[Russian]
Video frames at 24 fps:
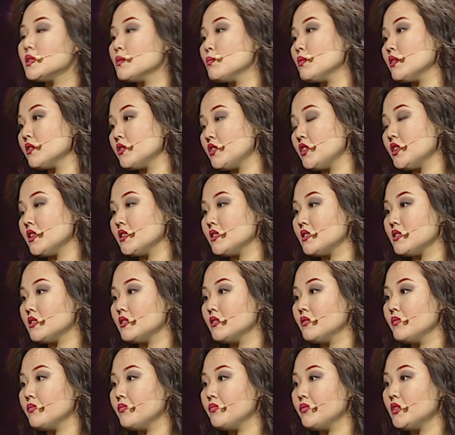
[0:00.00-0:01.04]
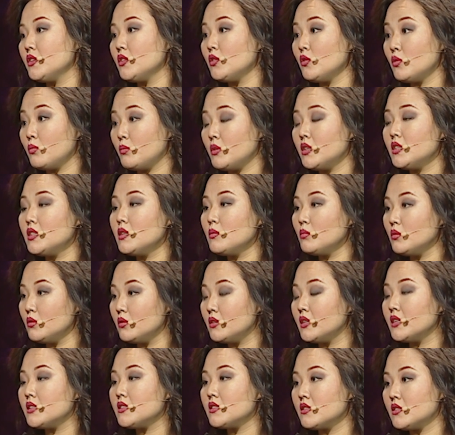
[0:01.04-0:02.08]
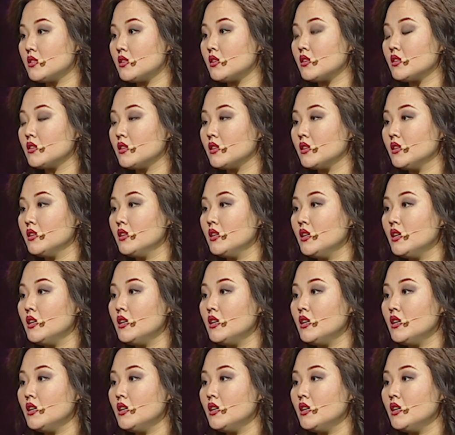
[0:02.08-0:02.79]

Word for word: замолчать и уметь наблюдать со стороны.